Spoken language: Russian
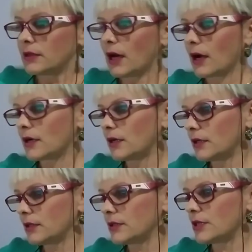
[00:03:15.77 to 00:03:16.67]
Так,
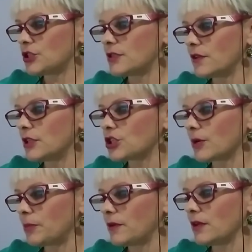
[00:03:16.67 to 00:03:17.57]
значит,
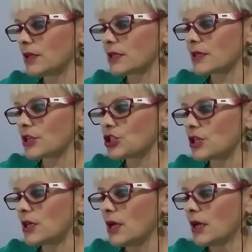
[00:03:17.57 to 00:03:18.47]
Светочка, привет,
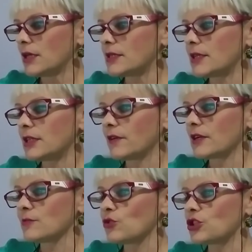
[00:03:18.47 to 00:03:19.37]
расскажи, если это
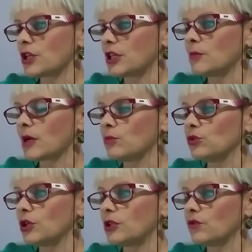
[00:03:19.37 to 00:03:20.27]
возможно, кем
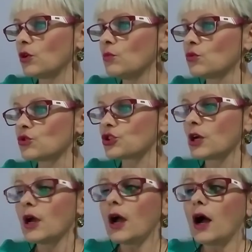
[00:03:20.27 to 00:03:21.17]
работает твой
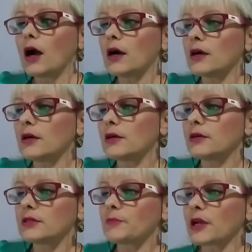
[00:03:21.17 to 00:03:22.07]
муж?
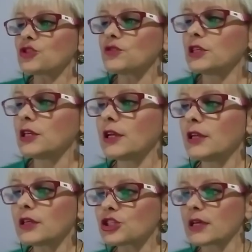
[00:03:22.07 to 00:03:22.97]
Э, спрашивает
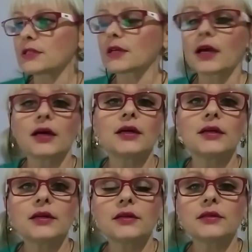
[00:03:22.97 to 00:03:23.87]
Елена Шацкая.
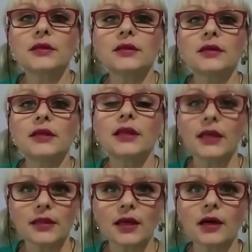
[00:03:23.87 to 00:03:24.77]
Э,
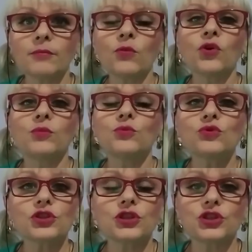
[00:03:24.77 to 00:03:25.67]
Елена, мой
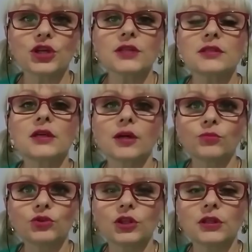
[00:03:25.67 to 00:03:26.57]
муж сейчас не
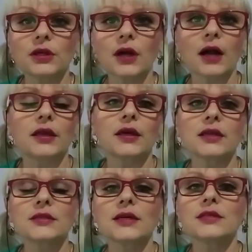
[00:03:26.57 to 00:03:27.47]
работает. Как я
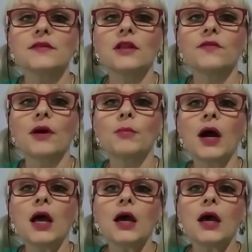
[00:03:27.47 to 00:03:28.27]
рассказывала вам